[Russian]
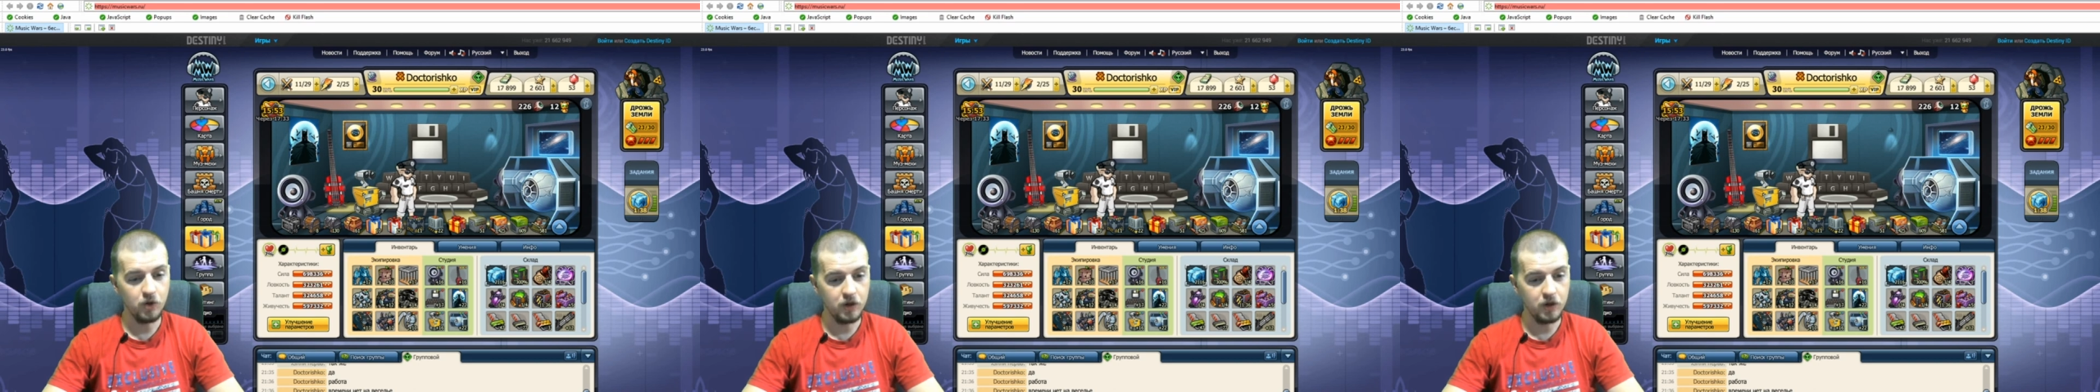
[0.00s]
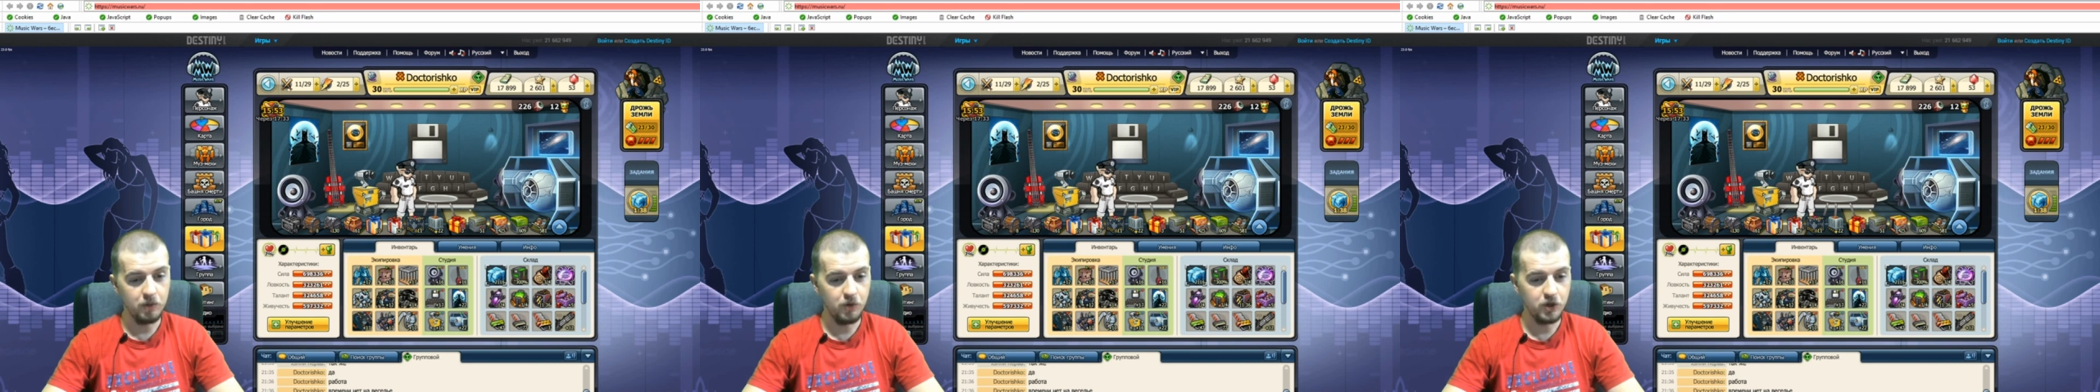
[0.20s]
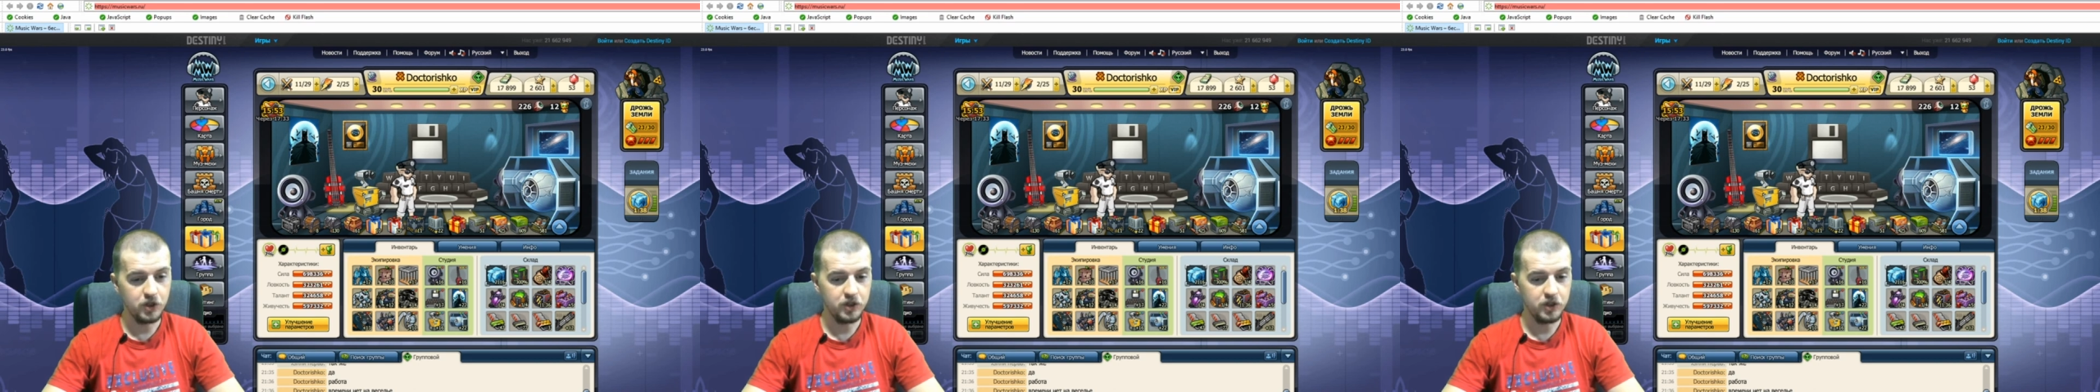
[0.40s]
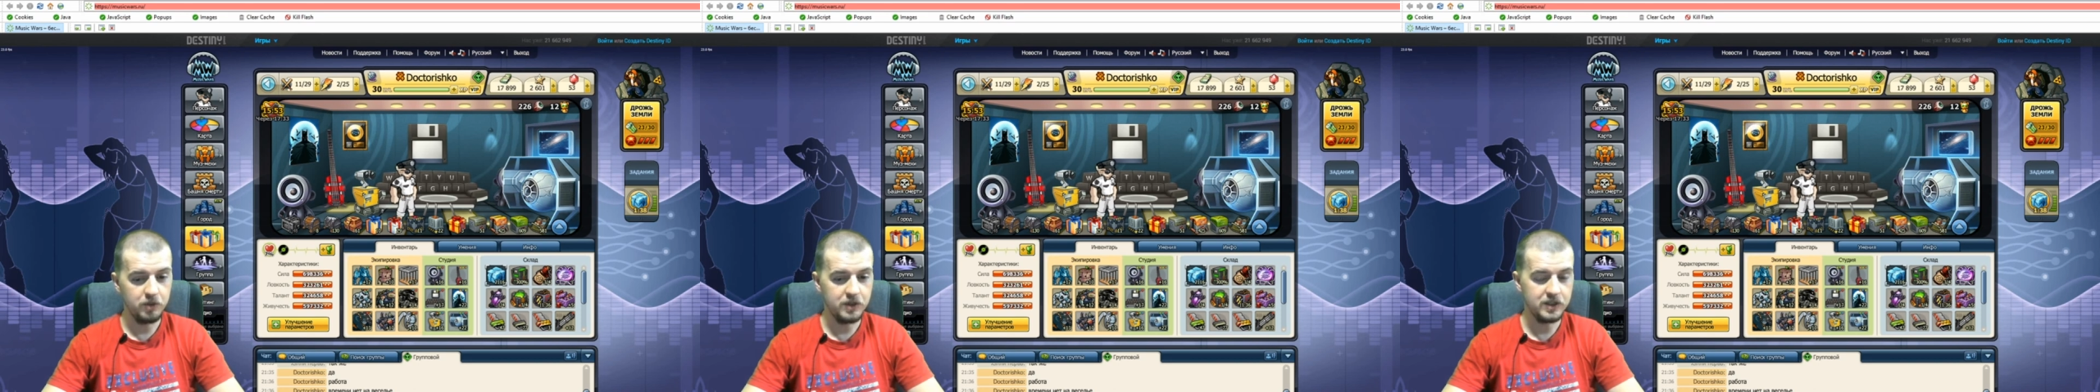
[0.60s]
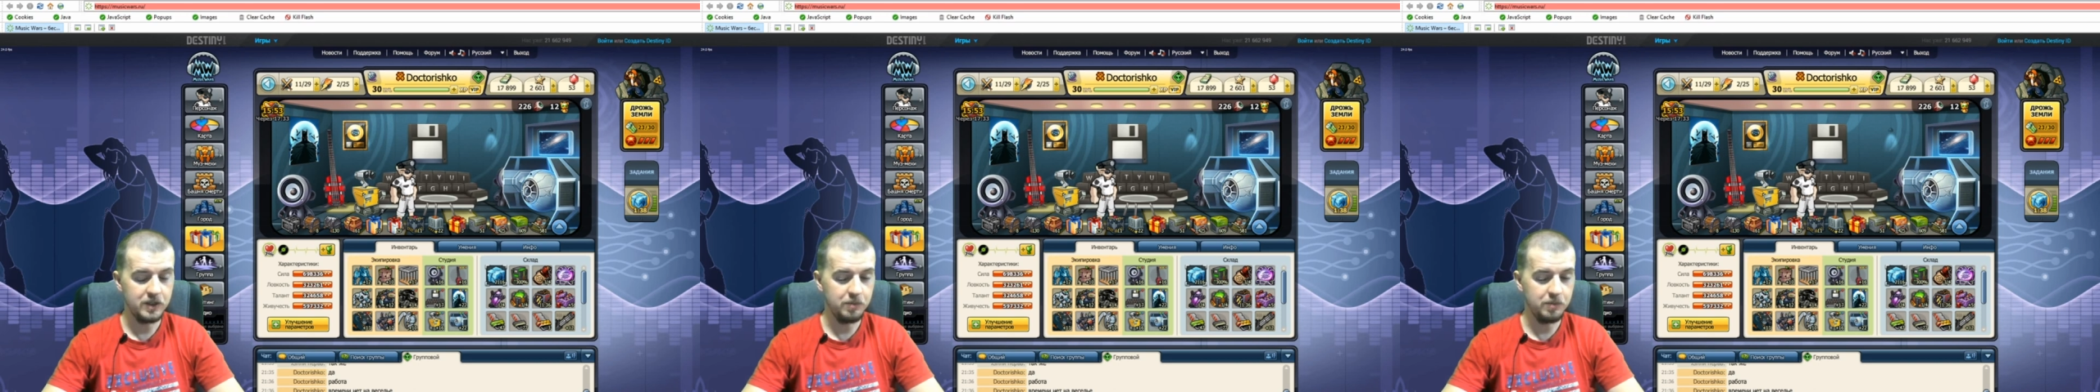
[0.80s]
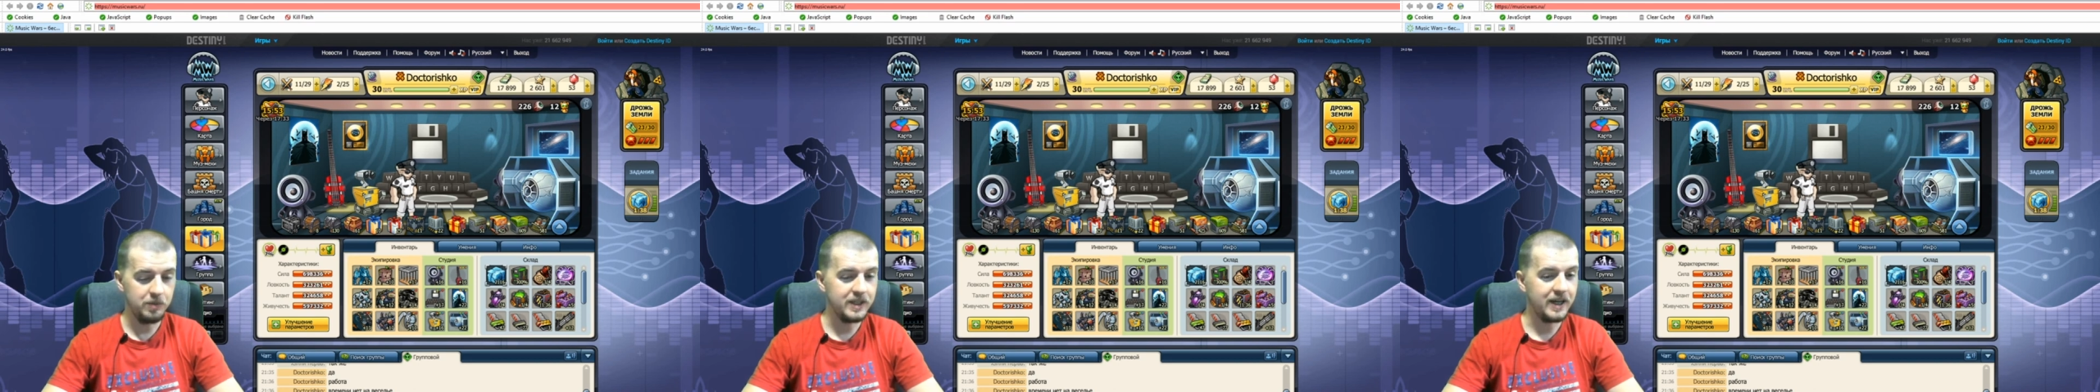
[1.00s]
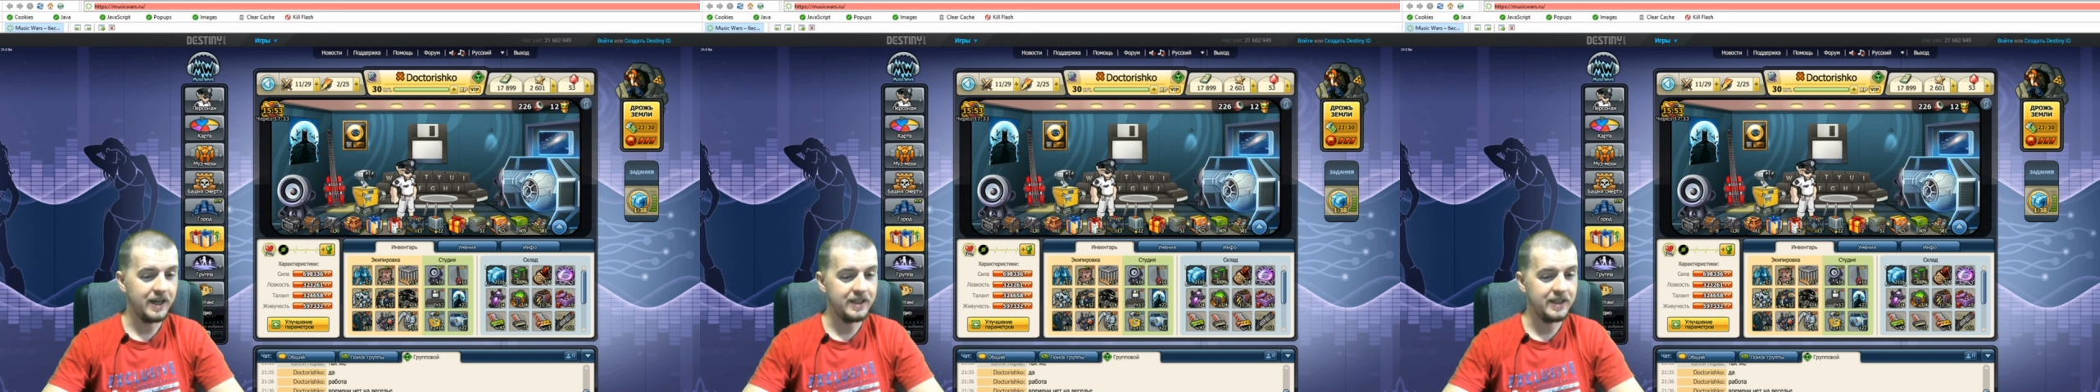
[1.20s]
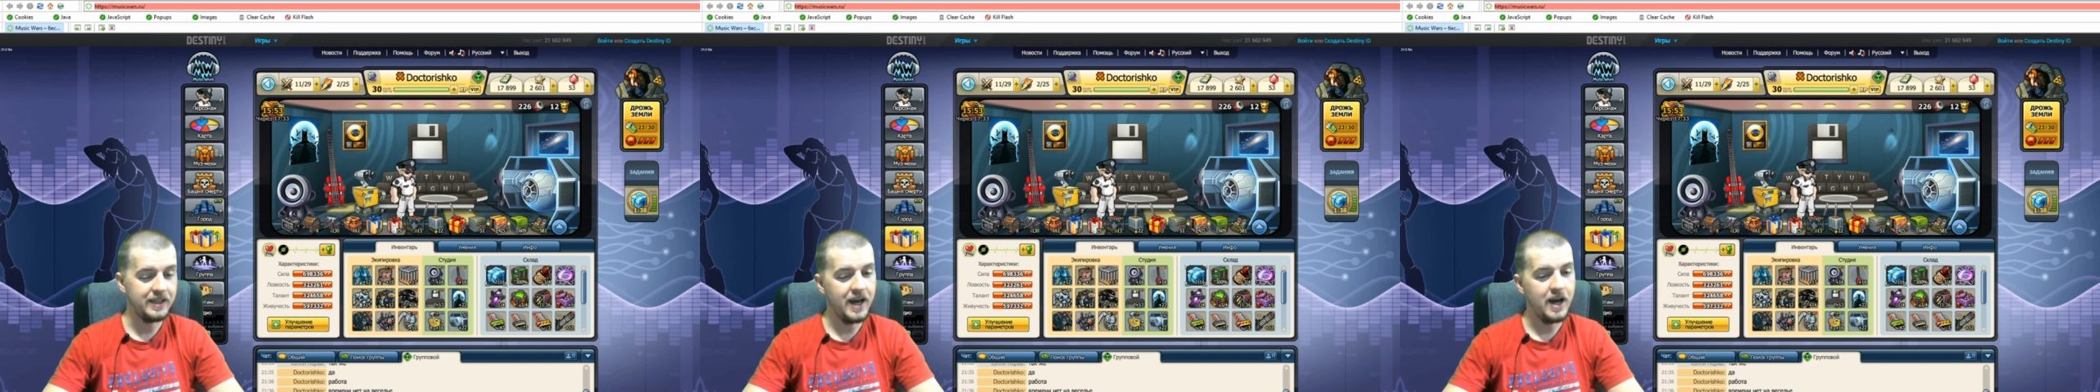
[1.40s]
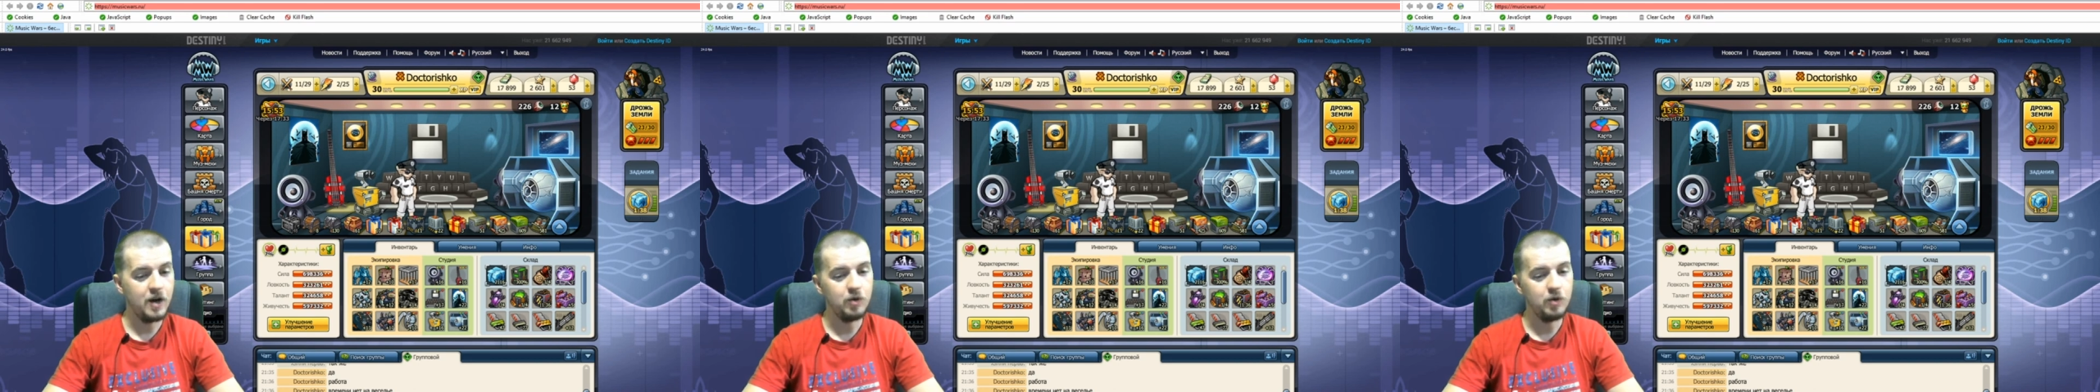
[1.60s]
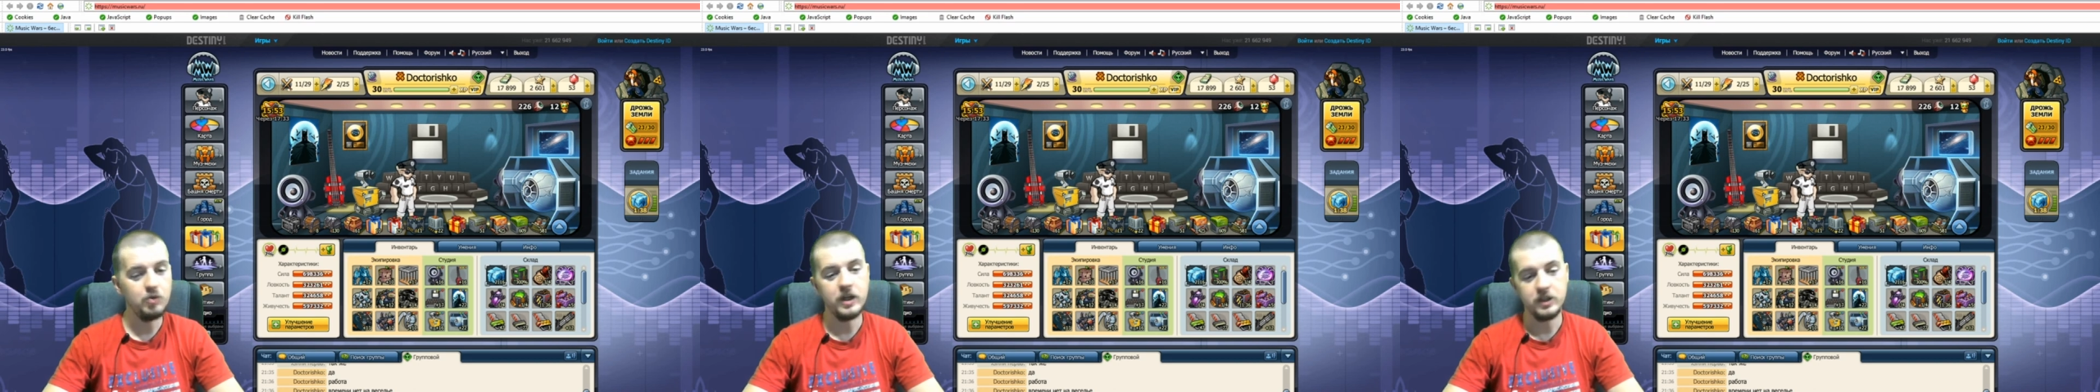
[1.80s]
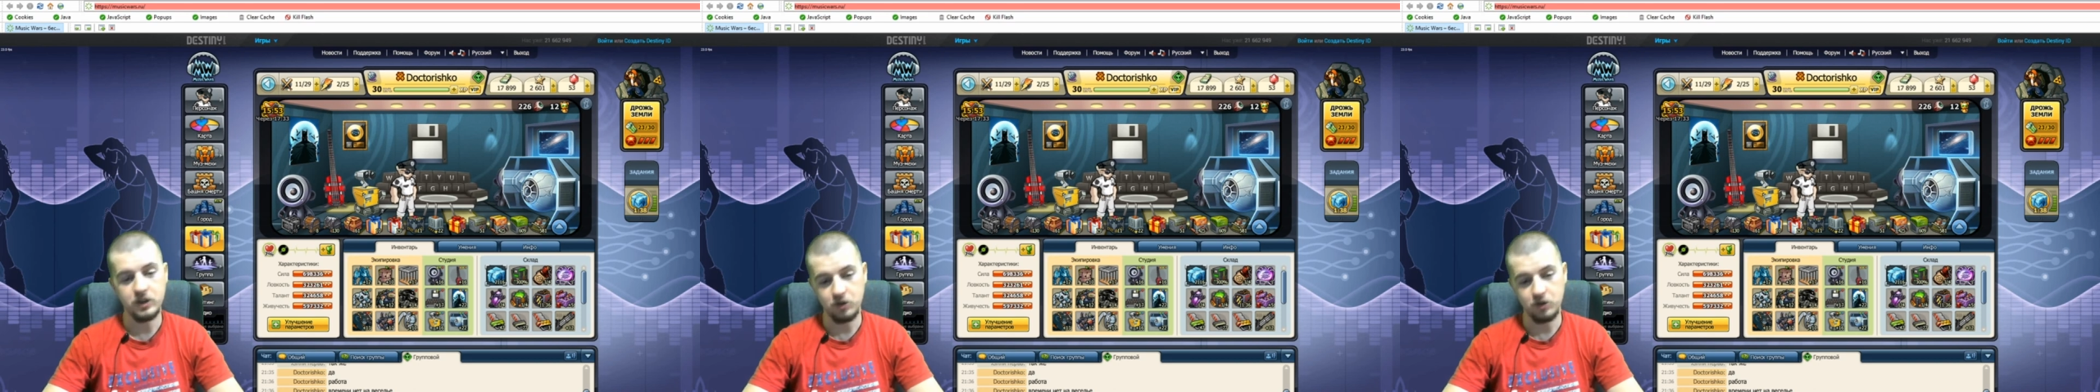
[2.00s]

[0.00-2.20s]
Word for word: больше места быть, хотя у нас